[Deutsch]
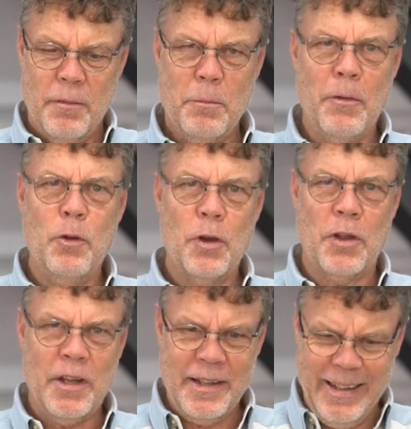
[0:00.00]
Man
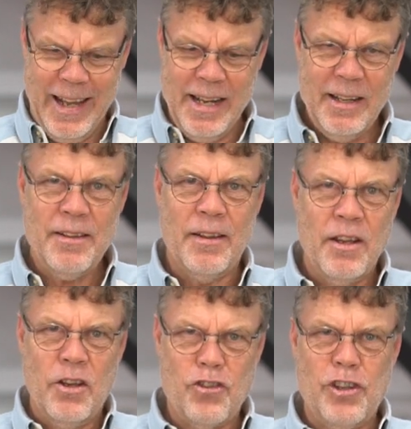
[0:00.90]
würde die Hände
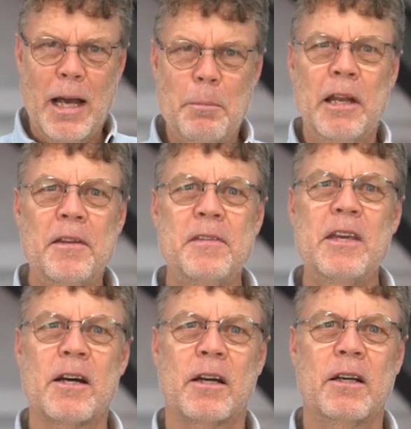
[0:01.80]

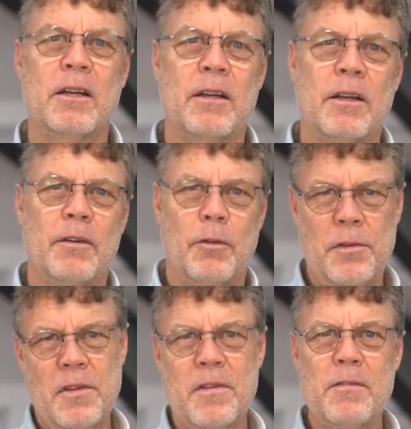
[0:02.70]
stabilisieren
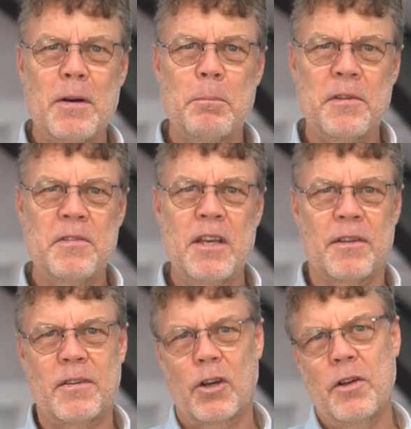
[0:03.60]
wissen Sie, was
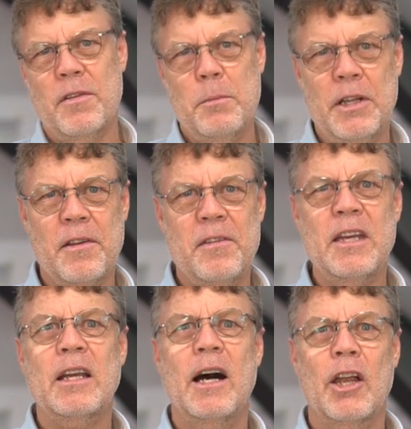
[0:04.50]
passiert? Sie können es mit der
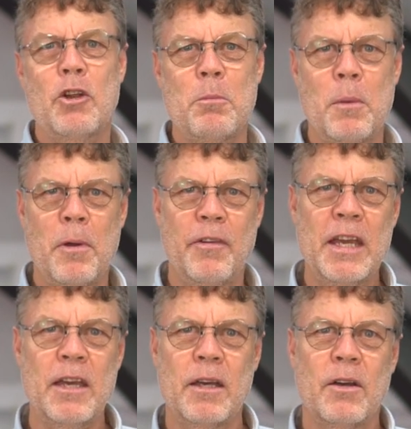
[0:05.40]
Zeit gar nicht mehr
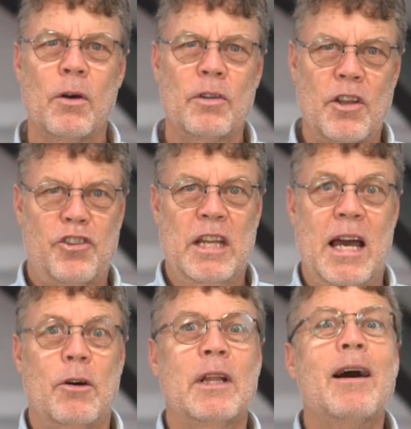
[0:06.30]
bewegen. Und das ist
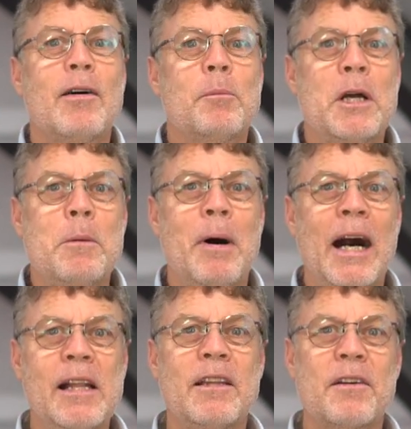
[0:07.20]
genau das, was man im
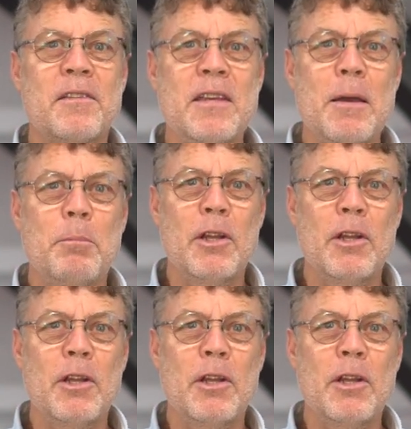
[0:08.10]
Alltag sieht bei